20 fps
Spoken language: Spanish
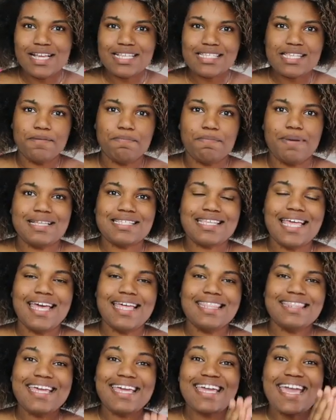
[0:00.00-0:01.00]
que sepas
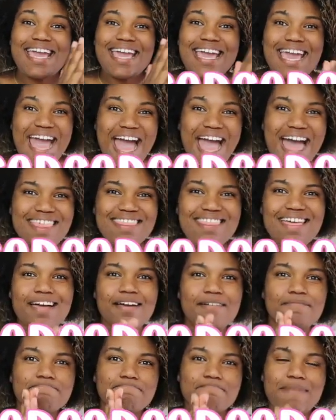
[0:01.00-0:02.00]
de que
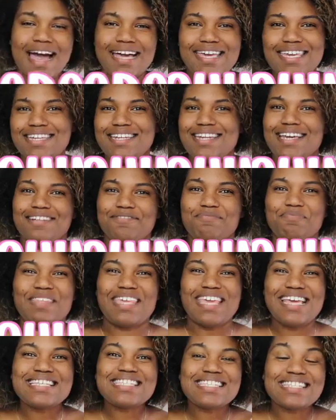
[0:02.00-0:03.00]
cada máquina
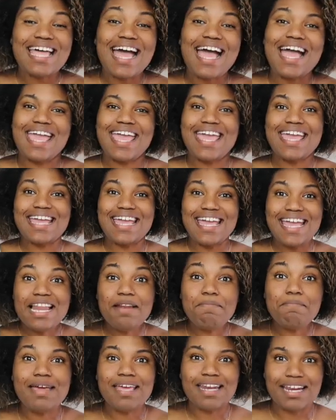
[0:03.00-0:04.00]
que está en
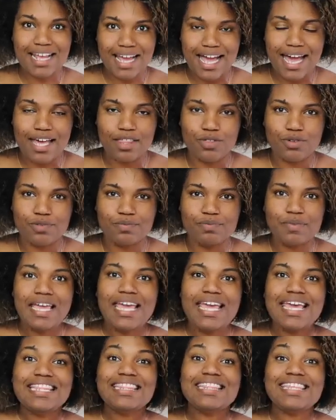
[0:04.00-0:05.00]
el mercado
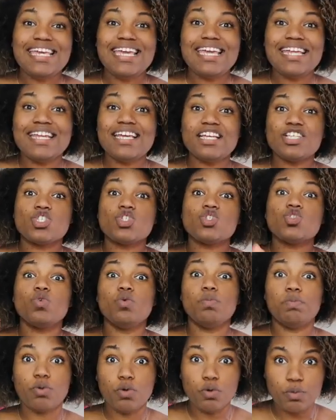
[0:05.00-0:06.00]
tiene
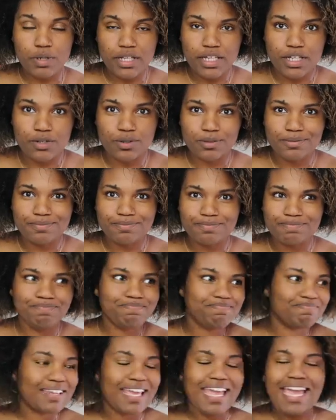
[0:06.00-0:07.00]
su público.
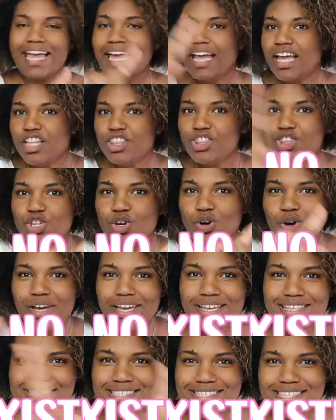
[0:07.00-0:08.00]
No
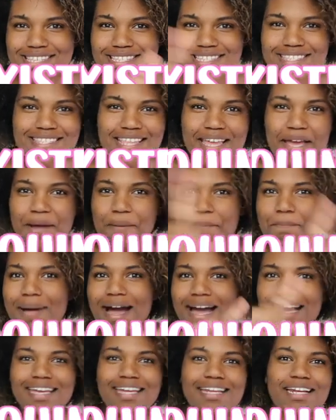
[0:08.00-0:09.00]
existe
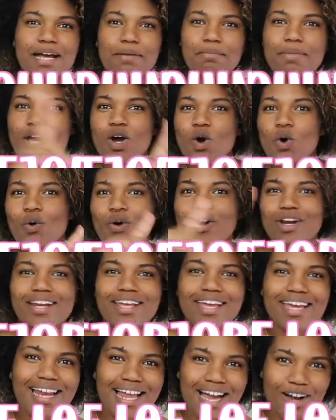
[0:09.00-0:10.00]
máquina mejor
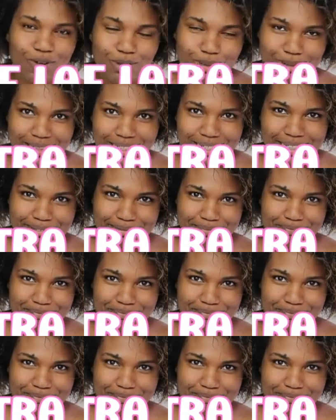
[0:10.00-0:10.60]
que la otra.